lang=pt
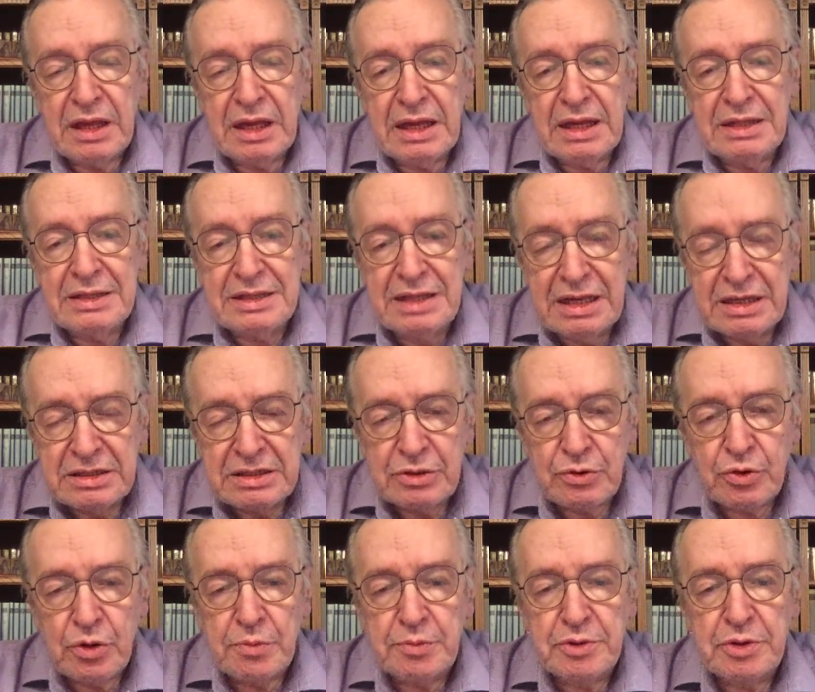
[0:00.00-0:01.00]
e desse
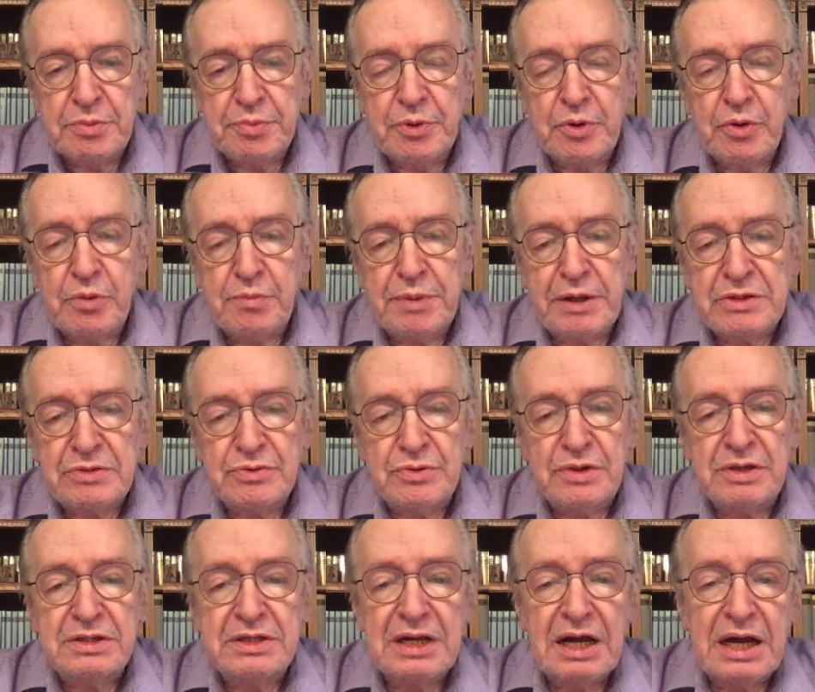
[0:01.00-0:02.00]
corpo de
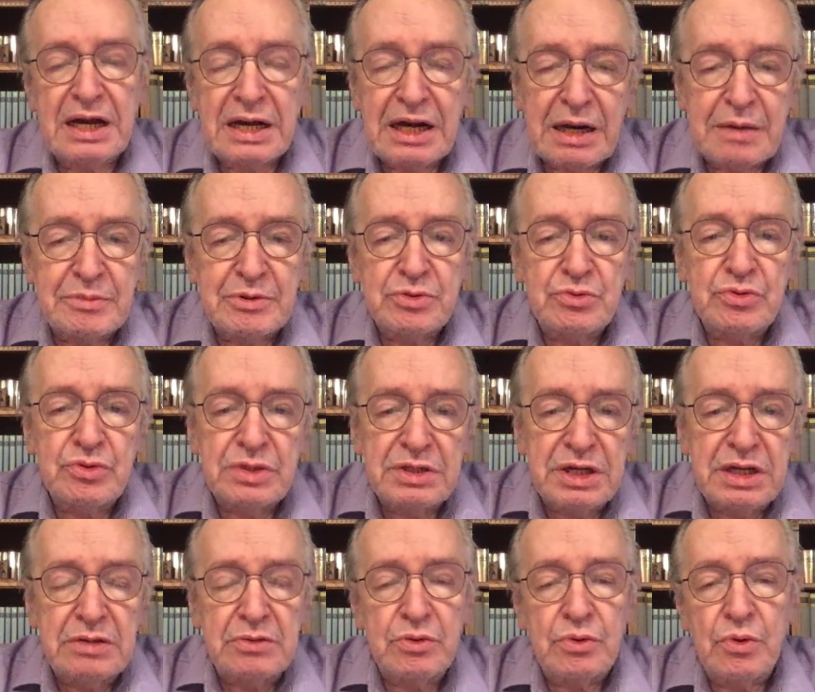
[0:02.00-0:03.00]
preocupações acaba
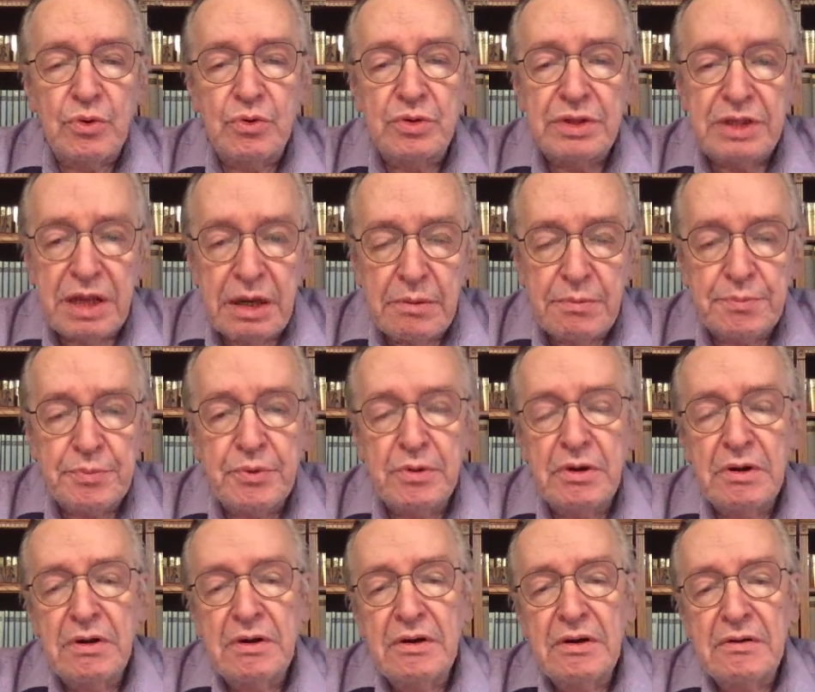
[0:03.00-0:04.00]
surgindo com o tempo
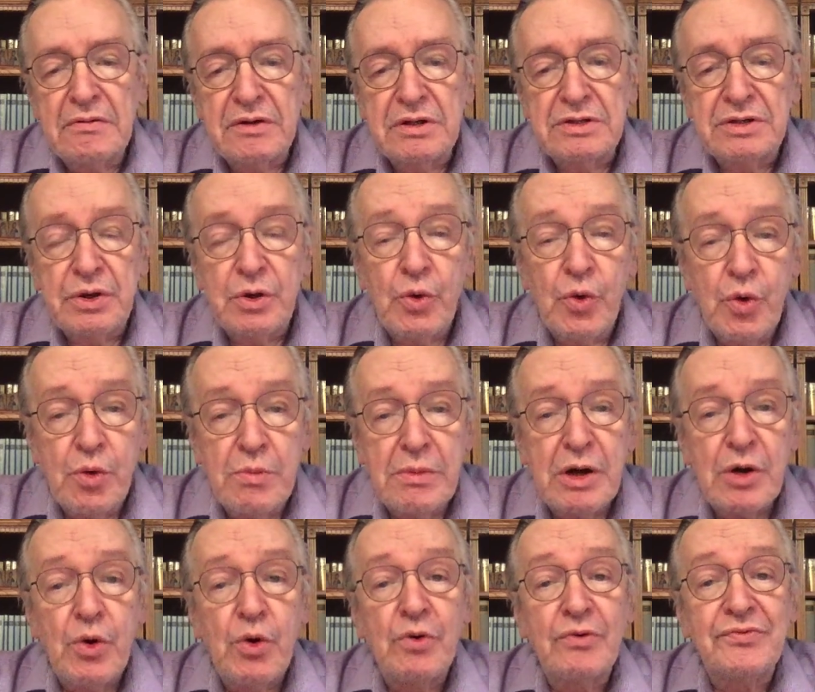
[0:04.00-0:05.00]
dizer,
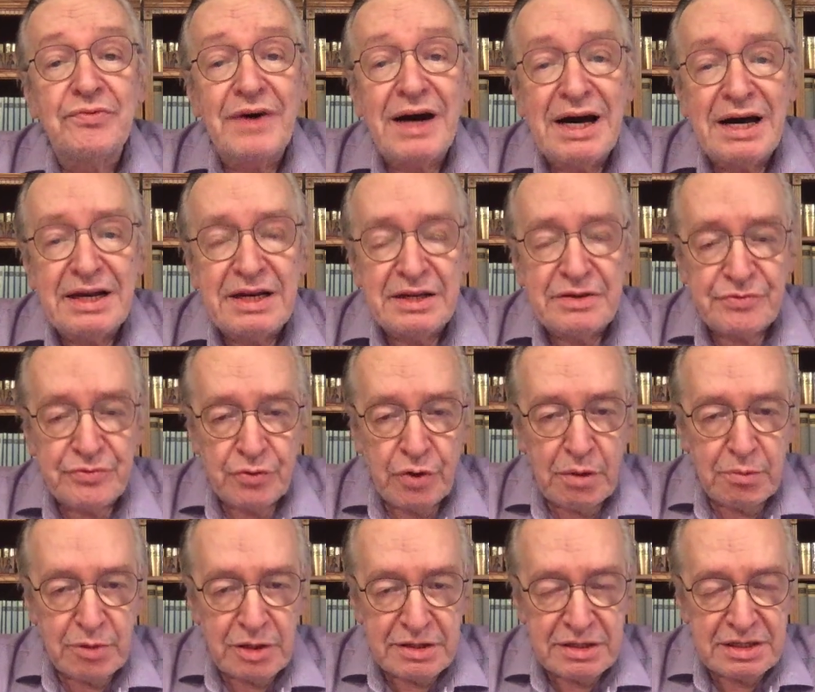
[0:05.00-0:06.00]
uma ou várias
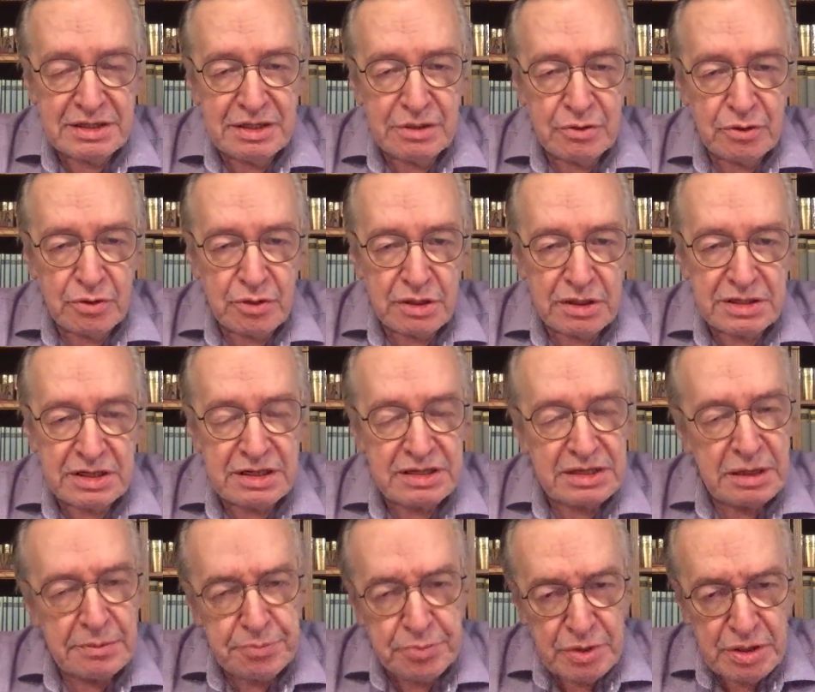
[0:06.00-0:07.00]
fórmulas ideológicas.
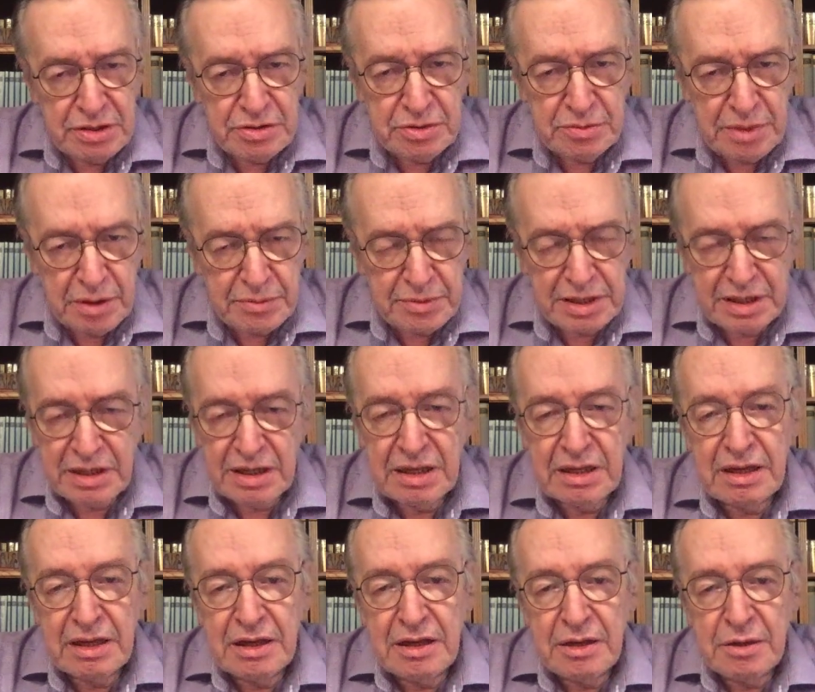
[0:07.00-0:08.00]
É por isso mesmo que
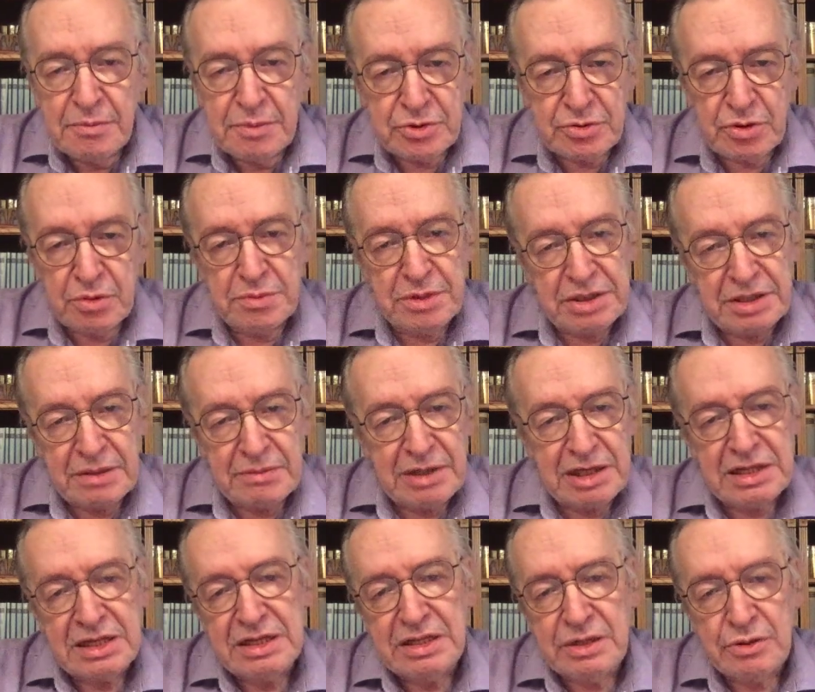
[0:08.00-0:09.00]
o pessoal me chamar
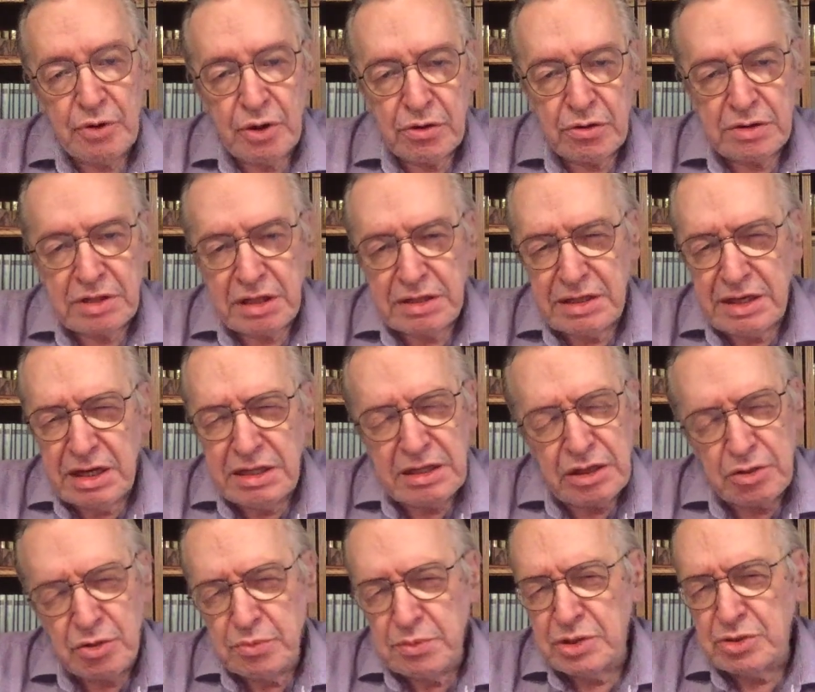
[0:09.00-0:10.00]
de ideólogo da direita
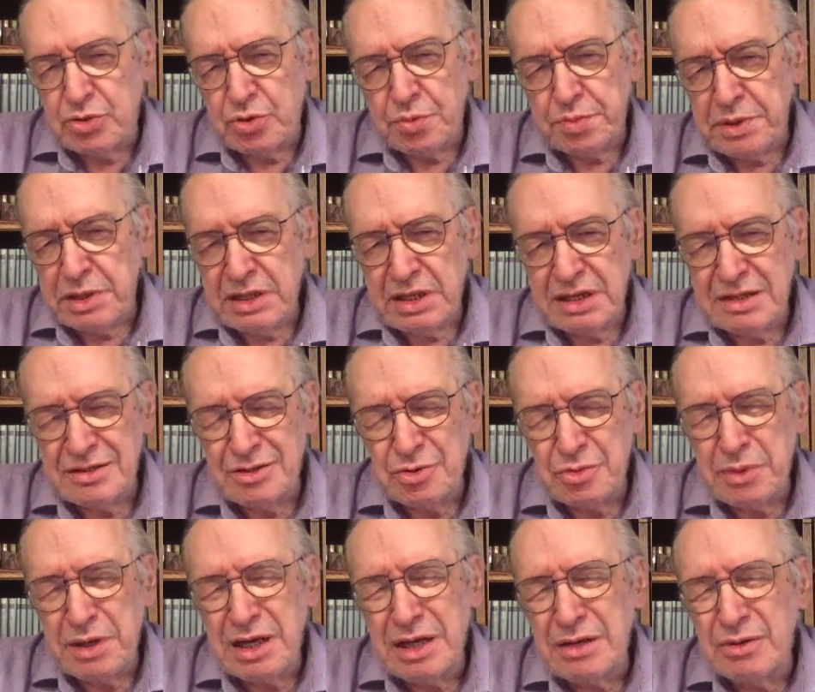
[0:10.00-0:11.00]
é de uma estupidez e é de
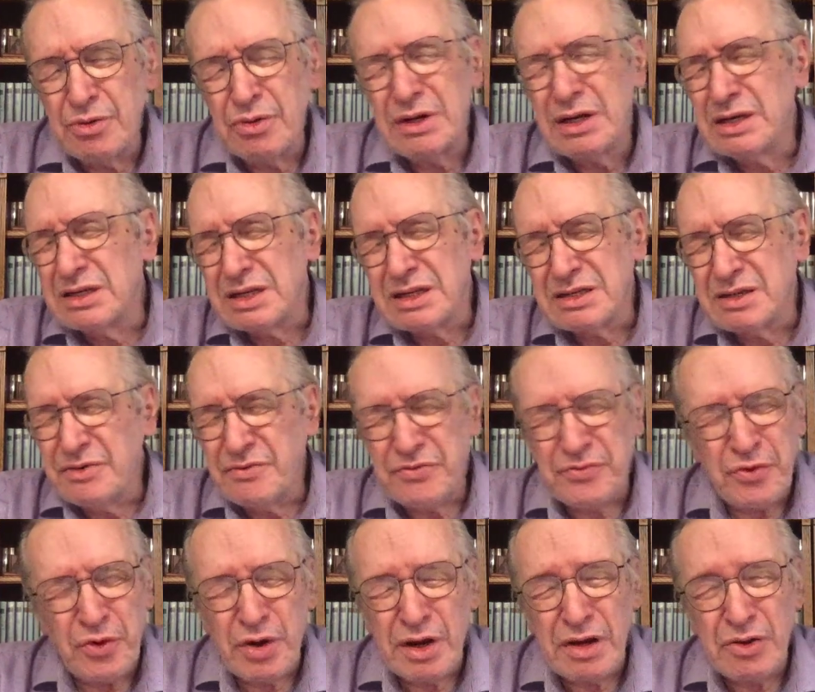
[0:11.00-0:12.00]
uma ignorância assim
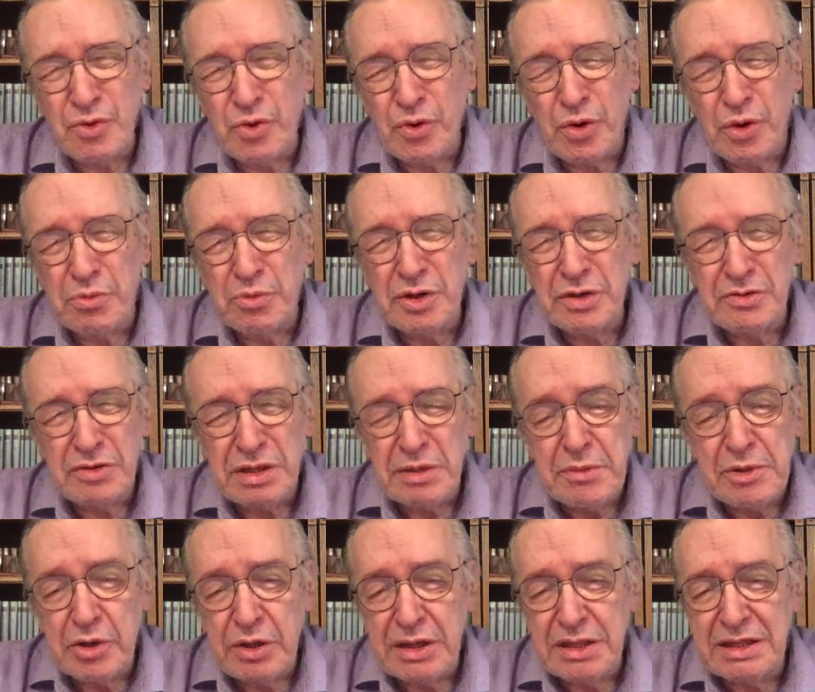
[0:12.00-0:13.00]
fora do comum. Eu não tenho a
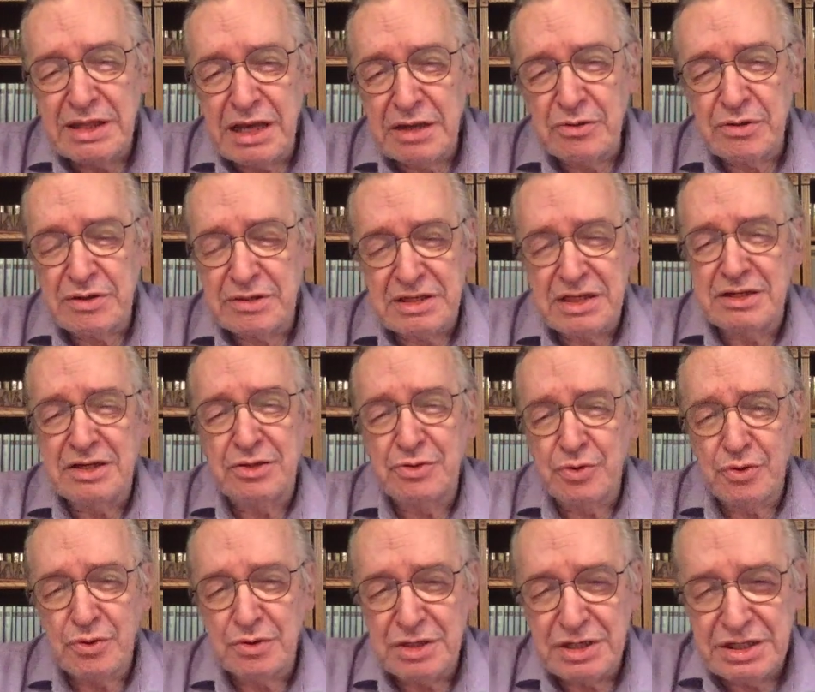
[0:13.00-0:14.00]
menor ideia do que seja
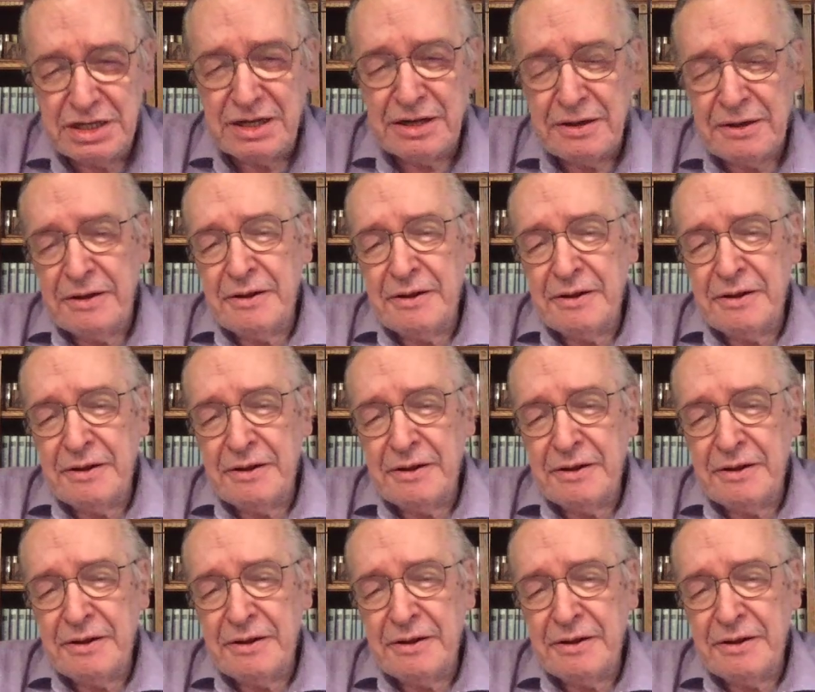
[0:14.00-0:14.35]
ideologia.